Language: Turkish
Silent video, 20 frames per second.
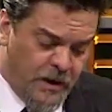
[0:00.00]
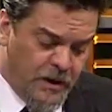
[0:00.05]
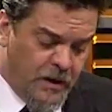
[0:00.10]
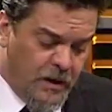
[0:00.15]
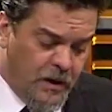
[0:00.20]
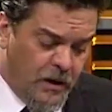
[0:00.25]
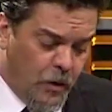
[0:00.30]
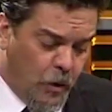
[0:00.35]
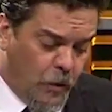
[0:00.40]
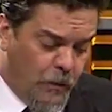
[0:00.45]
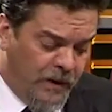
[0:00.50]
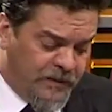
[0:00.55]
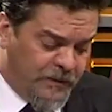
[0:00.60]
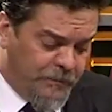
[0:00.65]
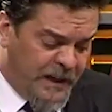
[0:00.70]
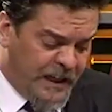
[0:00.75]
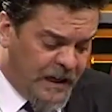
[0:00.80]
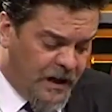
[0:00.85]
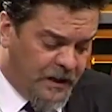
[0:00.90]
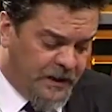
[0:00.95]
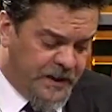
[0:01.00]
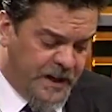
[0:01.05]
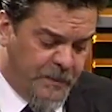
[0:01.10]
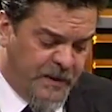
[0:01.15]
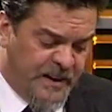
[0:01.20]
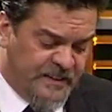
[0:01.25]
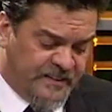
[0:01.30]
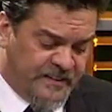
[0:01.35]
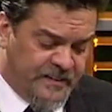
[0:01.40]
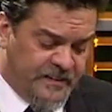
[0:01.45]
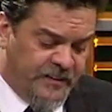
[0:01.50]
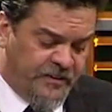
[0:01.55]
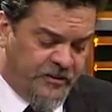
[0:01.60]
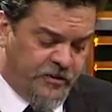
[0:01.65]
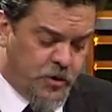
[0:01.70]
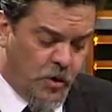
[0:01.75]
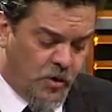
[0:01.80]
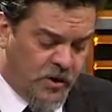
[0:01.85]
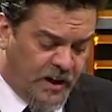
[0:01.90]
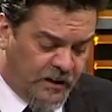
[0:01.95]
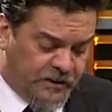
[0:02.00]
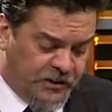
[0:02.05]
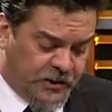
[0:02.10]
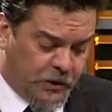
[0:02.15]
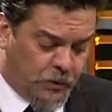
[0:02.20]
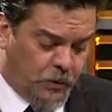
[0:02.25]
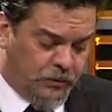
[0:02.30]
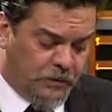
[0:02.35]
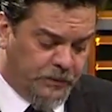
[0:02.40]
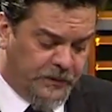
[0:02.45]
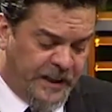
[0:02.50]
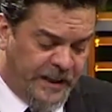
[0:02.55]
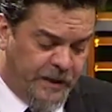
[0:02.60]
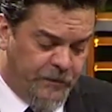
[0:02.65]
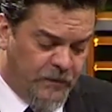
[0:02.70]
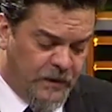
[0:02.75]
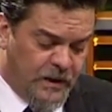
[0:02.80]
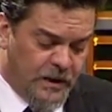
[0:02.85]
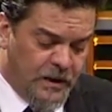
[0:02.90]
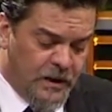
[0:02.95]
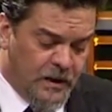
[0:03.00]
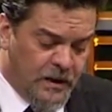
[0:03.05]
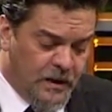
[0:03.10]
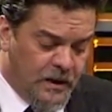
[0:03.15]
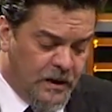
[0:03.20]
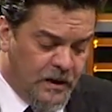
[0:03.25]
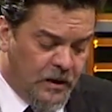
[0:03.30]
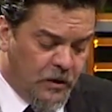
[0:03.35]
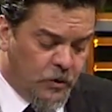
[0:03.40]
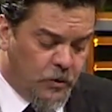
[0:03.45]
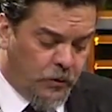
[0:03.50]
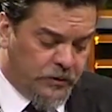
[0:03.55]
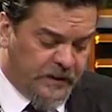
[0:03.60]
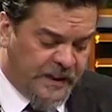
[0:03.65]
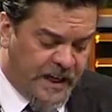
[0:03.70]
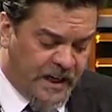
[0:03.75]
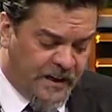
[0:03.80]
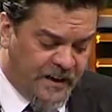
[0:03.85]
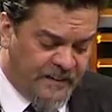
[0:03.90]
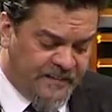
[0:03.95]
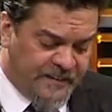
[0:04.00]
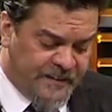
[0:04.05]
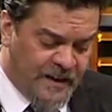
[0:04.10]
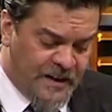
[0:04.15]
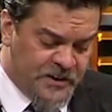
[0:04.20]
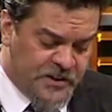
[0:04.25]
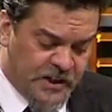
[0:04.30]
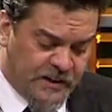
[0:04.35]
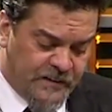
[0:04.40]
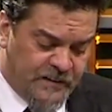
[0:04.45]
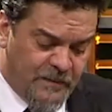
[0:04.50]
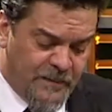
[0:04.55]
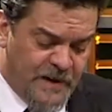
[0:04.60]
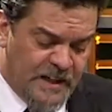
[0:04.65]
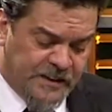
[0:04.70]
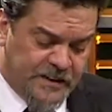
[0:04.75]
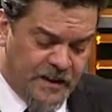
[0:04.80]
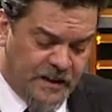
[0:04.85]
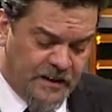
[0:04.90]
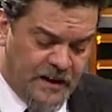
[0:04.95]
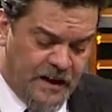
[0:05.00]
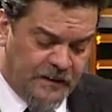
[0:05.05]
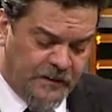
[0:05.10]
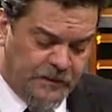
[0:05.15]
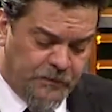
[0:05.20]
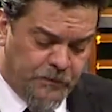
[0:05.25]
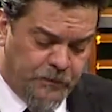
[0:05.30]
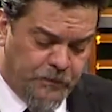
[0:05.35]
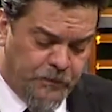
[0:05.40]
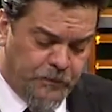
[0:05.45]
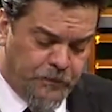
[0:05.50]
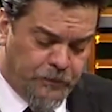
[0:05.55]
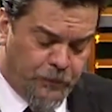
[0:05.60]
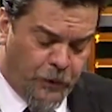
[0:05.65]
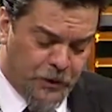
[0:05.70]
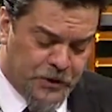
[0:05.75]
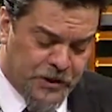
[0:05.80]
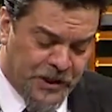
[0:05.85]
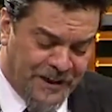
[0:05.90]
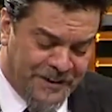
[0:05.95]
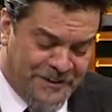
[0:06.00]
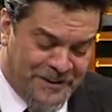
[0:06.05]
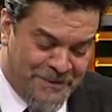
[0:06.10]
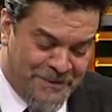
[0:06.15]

Umarım beni anlayabilirsiniz. Çok karışık durumdayım. Türkiye'de eskiden çıktığım erkekler boşandığımı